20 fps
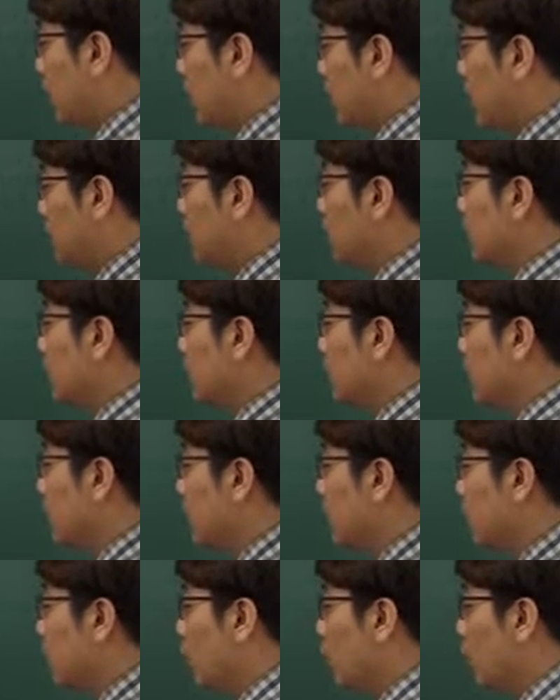그러면
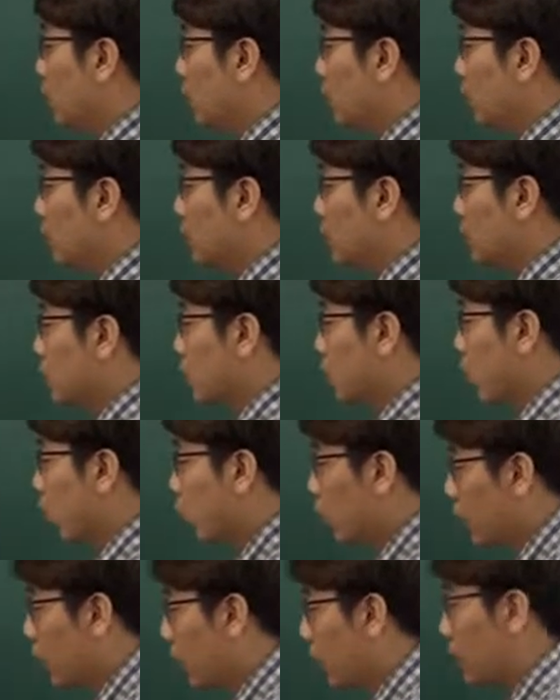그녀와
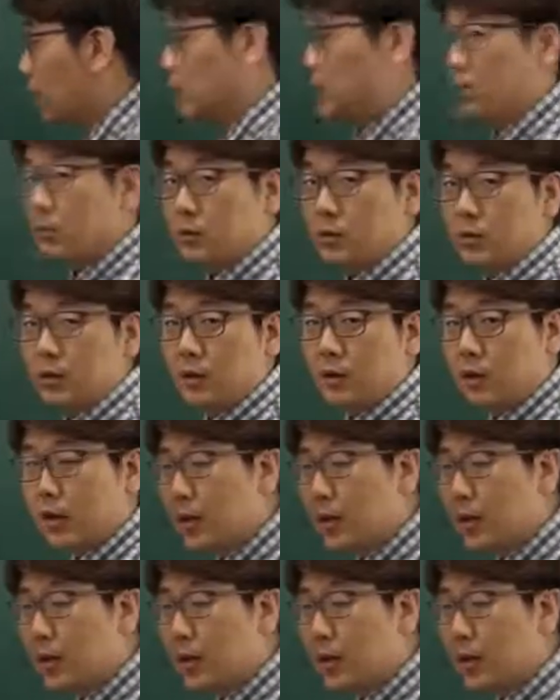동행하는 거죠.